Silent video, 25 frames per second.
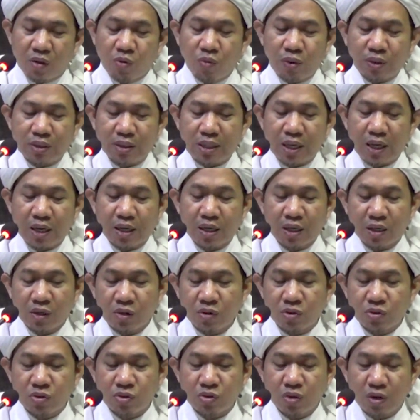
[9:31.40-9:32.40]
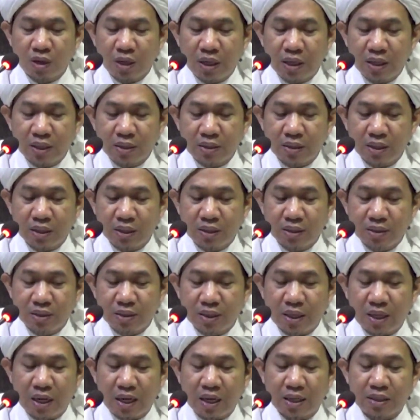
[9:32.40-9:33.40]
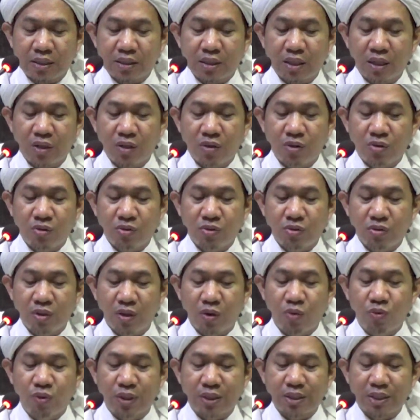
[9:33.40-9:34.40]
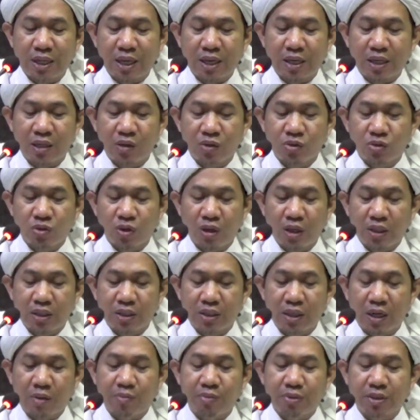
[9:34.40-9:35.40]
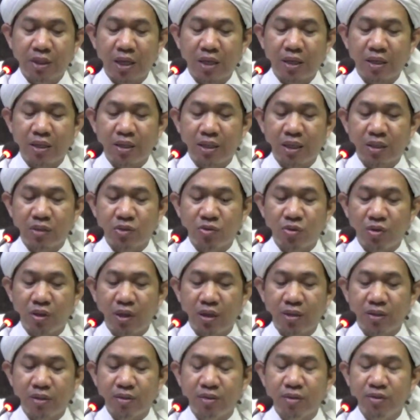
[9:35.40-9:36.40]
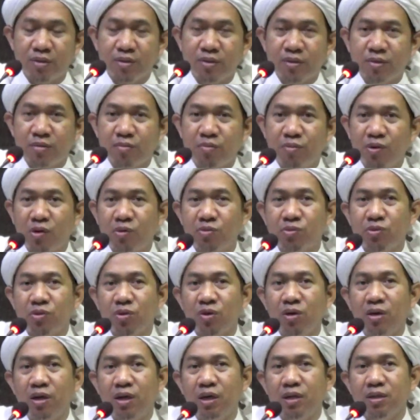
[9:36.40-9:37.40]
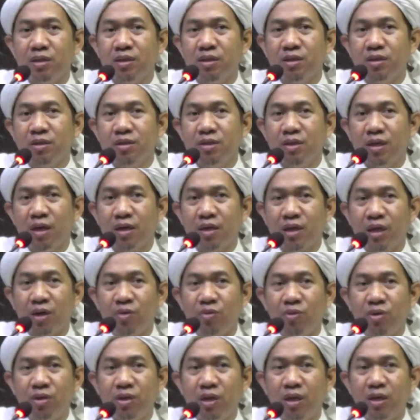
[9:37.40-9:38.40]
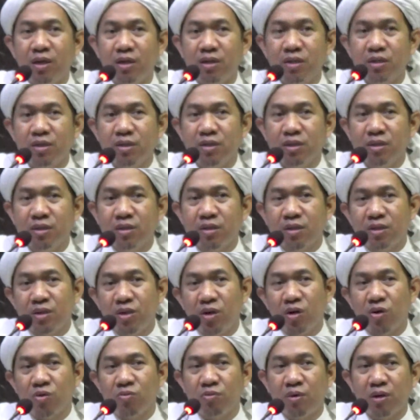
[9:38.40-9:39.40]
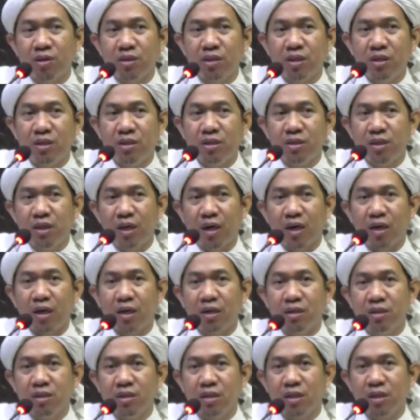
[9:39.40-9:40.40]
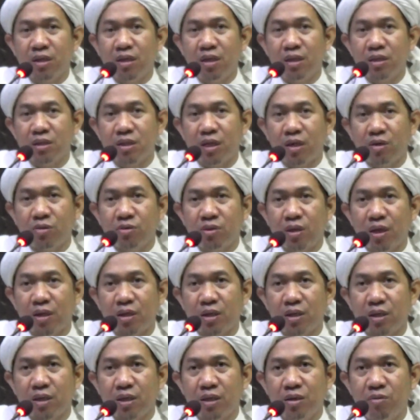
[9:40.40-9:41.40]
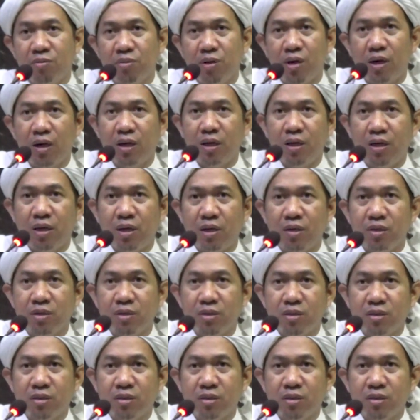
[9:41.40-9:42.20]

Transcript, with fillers: wa takhiru sholatin atau wa takhiru sholatin dan mentakhirkan sholat belum sholat ada hewan yang dihormatin akan kena, takut akan kena bahaya